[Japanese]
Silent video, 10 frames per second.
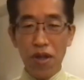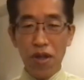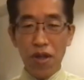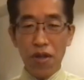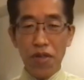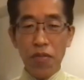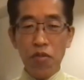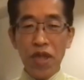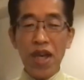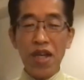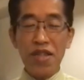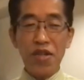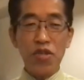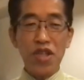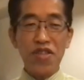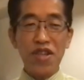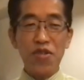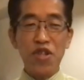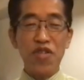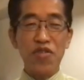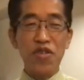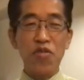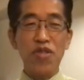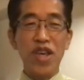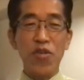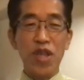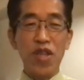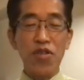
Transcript: うん、でも何がゼロになったらそれはそれでよくなるよなっ